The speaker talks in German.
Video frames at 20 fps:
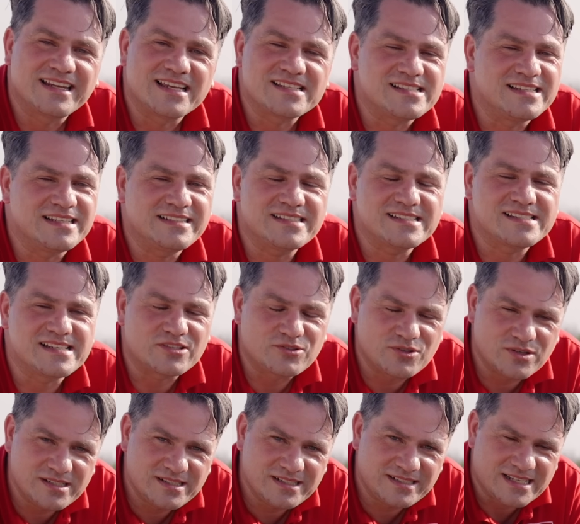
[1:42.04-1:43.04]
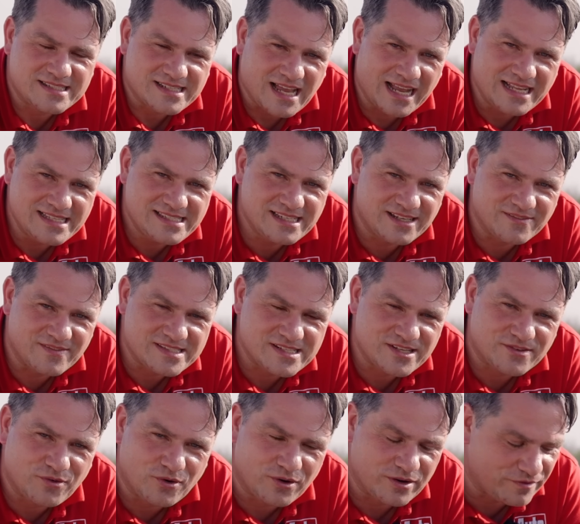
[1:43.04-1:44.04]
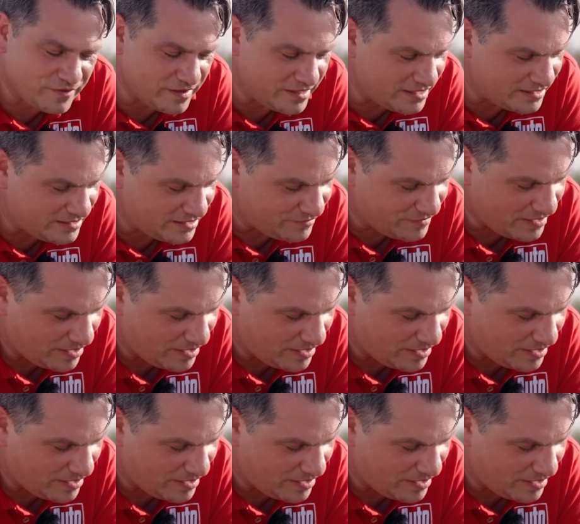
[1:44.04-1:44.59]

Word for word: Das Licht ist natürlich nicht das Einzige, was sich vorne verändert hat.